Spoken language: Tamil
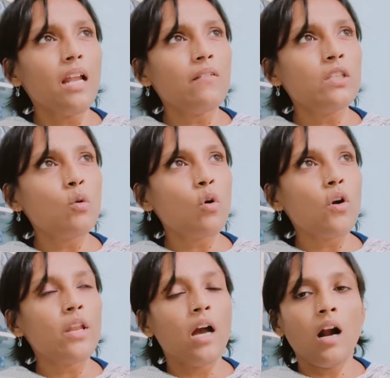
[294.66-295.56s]
ஏன்னா வந்து
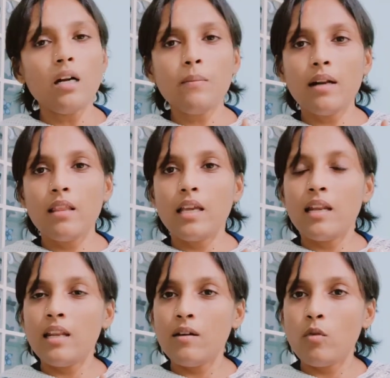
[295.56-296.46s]
உங்களுடைய ஆழ்மனது
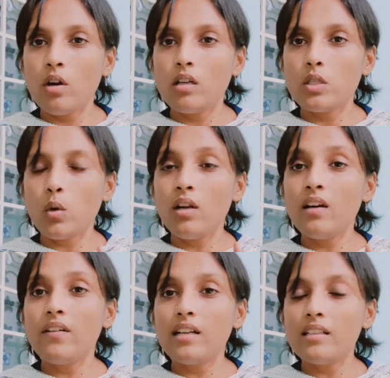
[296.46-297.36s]
என்ன உங்களுக்கு
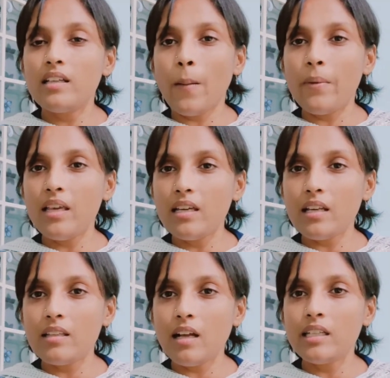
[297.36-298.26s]
சொல்ல வருது
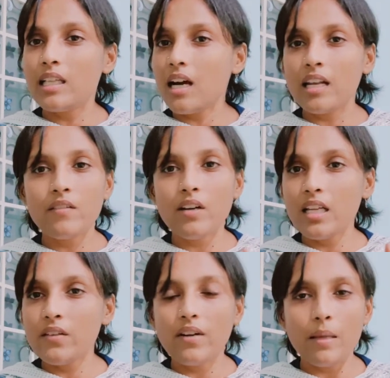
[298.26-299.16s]
அப்படிங்கிறது தான் இந்த
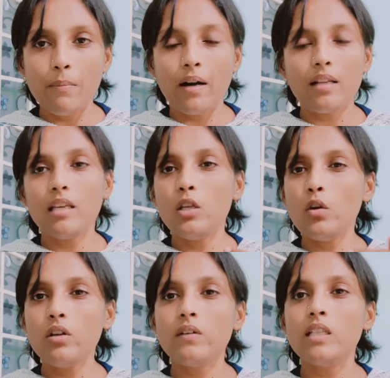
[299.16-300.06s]
கனவுகளின் வெளிப்பாடு
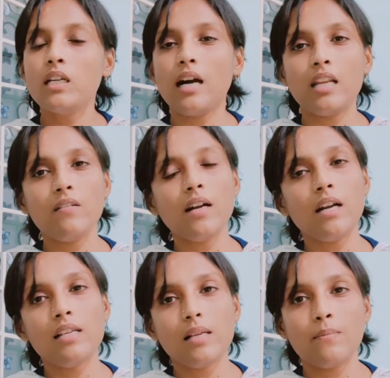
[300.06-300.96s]
இன்னொன்று வந்து
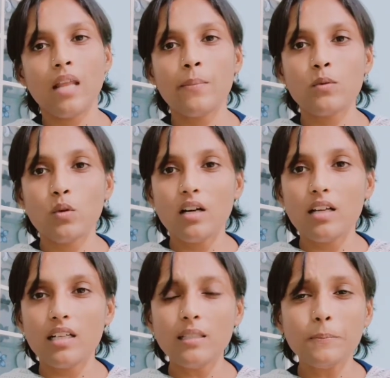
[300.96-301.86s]
கனவுகளில் சம்டைம்ஸ்
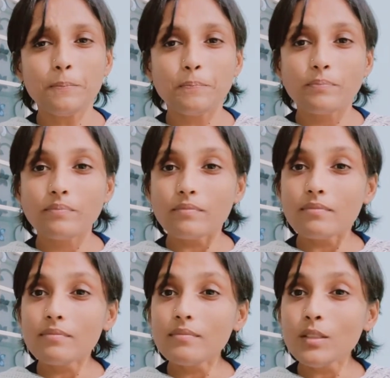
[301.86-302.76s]
உங்களுக்கு
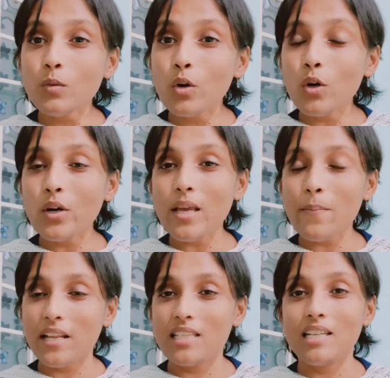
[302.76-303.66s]
உங்களுடைய
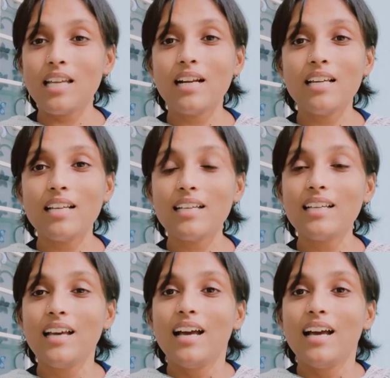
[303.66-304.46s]
பிரச்சனைகளுக்கு